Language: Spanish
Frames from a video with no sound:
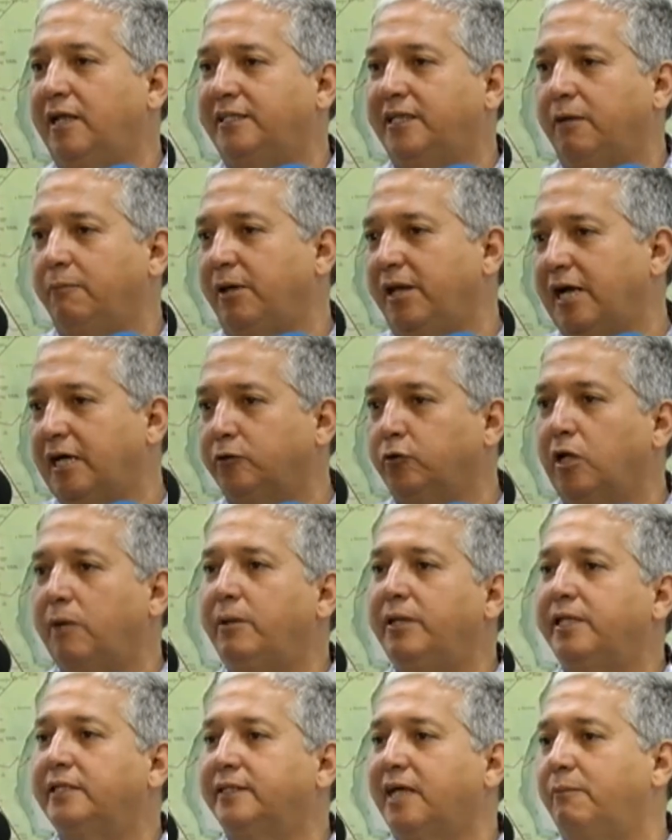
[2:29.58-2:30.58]
le serviría
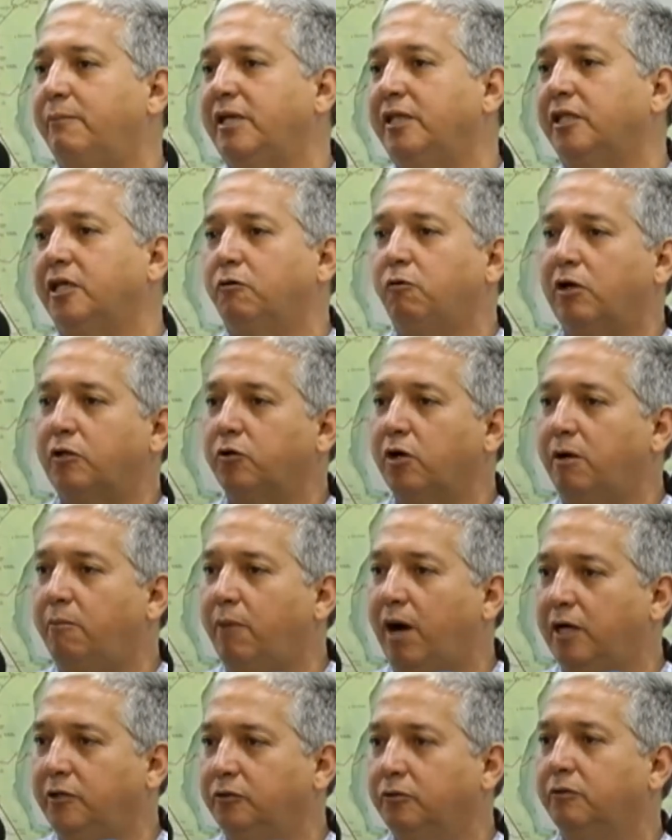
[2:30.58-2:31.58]
solamente hasta el 24 de
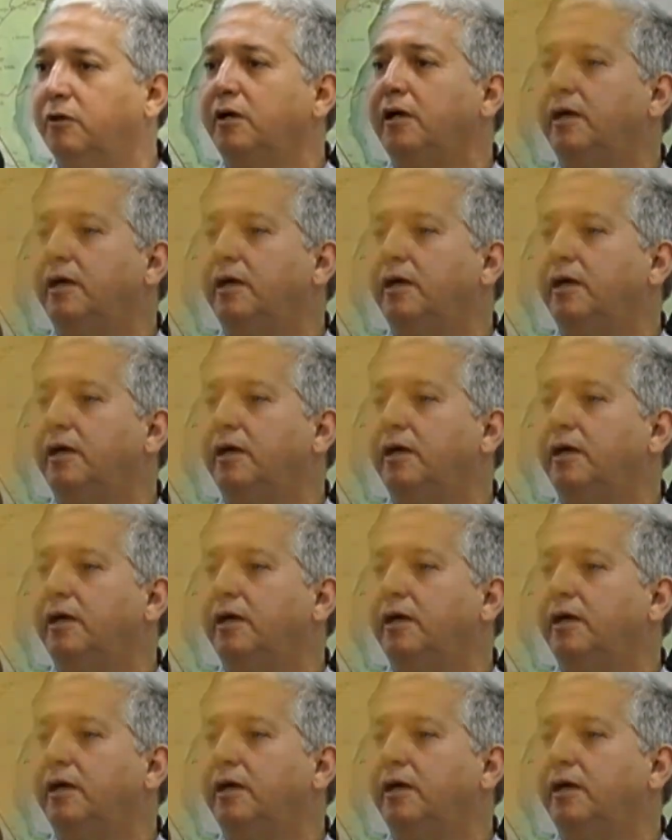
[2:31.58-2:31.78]
mayo.